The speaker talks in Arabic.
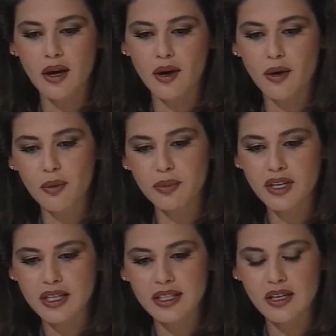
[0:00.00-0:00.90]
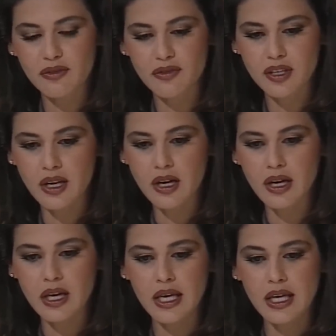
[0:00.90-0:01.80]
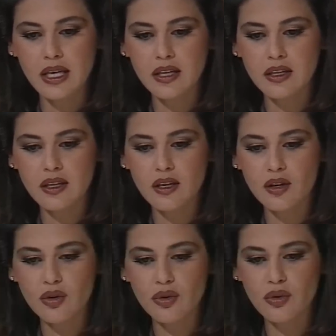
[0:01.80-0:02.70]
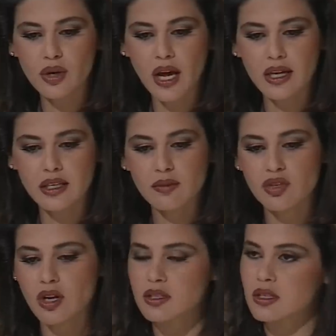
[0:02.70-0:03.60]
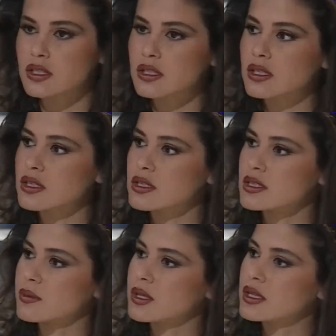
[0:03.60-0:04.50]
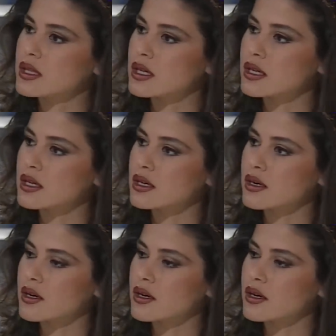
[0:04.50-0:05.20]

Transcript: آه، بنختلف فيها هي انه الحكيم شخص كتير اذا بدك